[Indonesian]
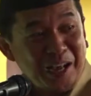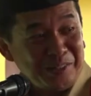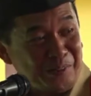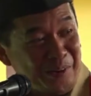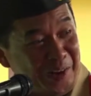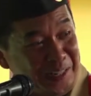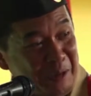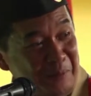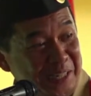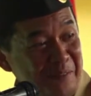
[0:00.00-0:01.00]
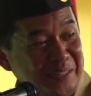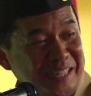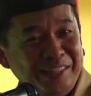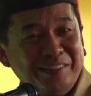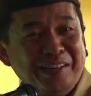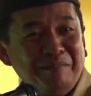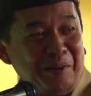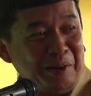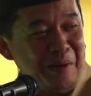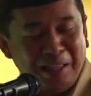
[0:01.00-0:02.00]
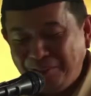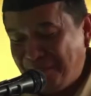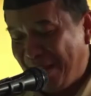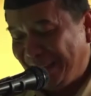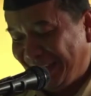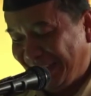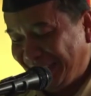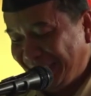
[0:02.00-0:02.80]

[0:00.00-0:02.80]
Kak Sukro ini sama-sama satu ini mohon dibantu di Banten.